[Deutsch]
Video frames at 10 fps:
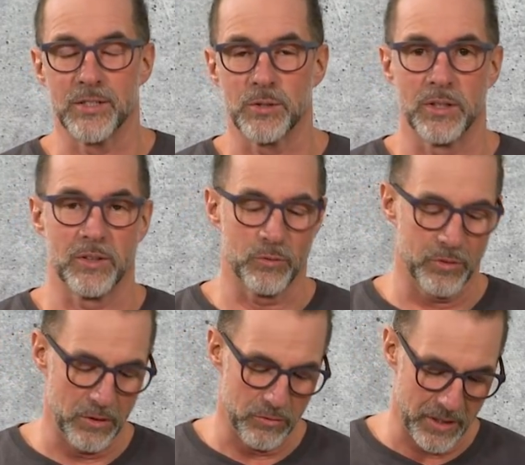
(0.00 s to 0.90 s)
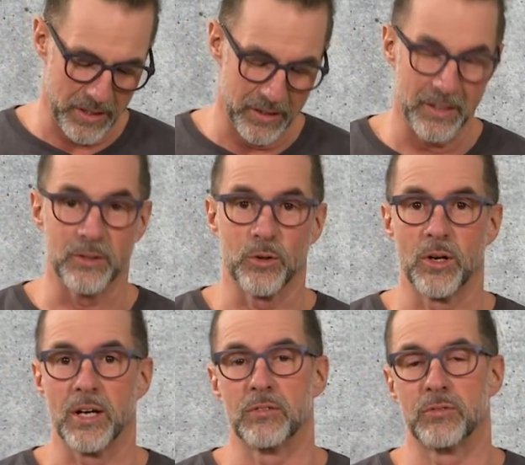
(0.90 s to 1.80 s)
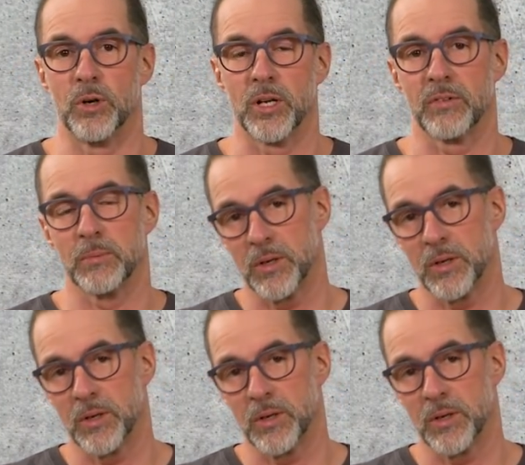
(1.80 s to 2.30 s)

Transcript: ist, ist auf jeden Fall ein, ein, toller Erfolg, wenn